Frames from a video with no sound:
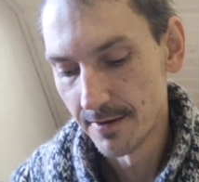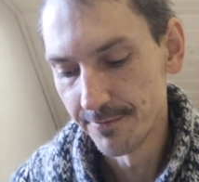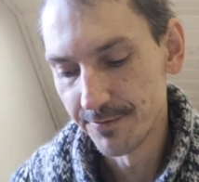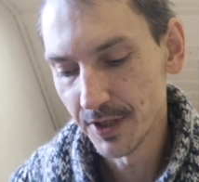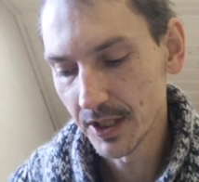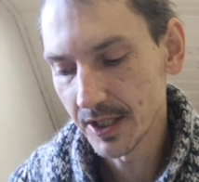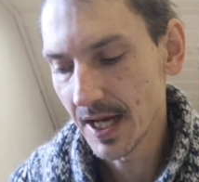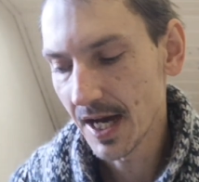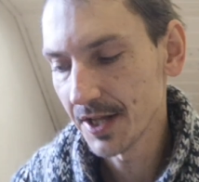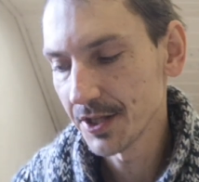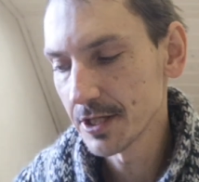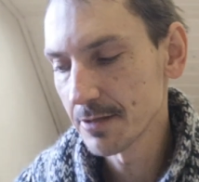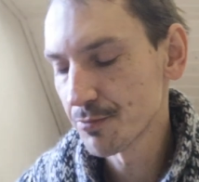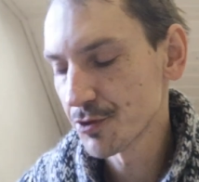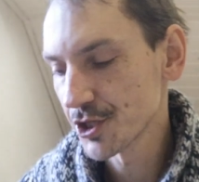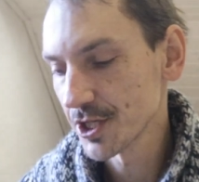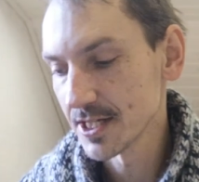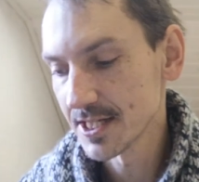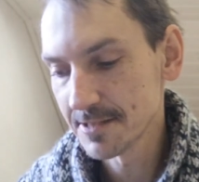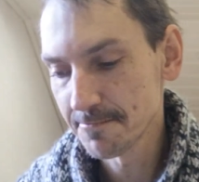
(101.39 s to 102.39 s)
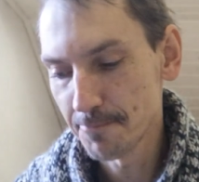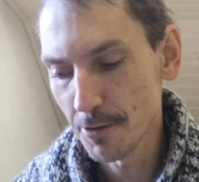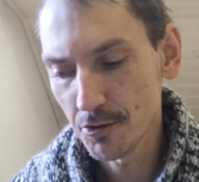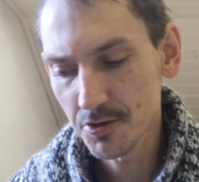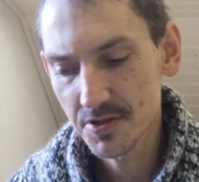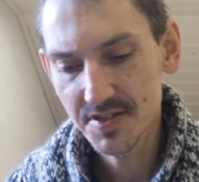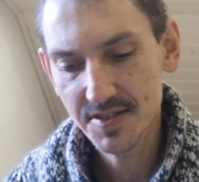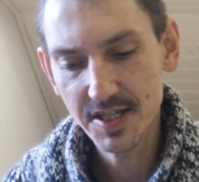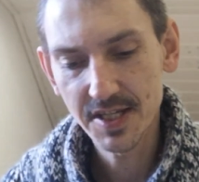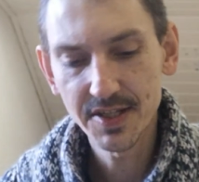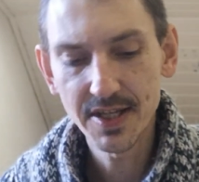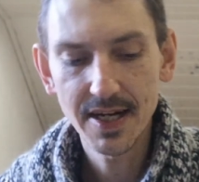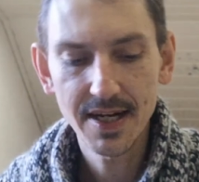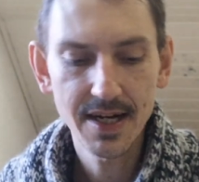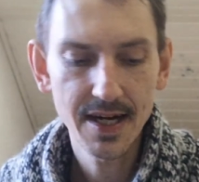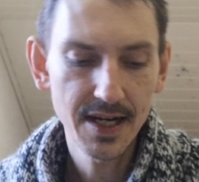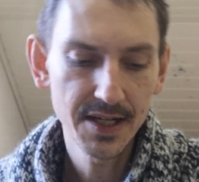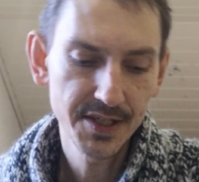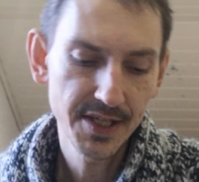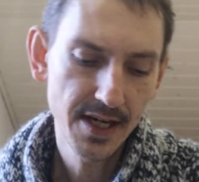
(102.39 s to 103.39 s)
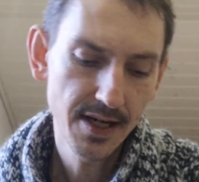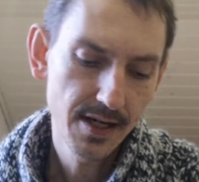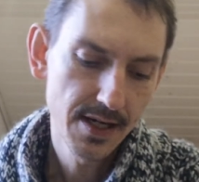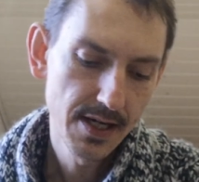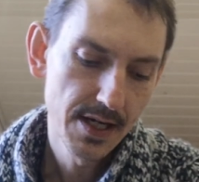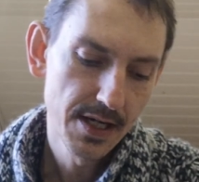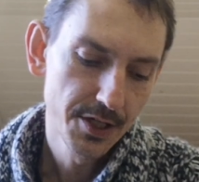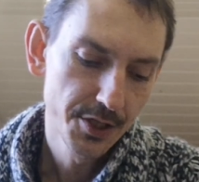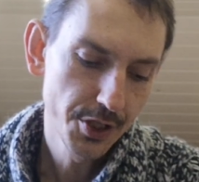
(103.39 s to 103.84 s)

wydany przez polskie nagrania.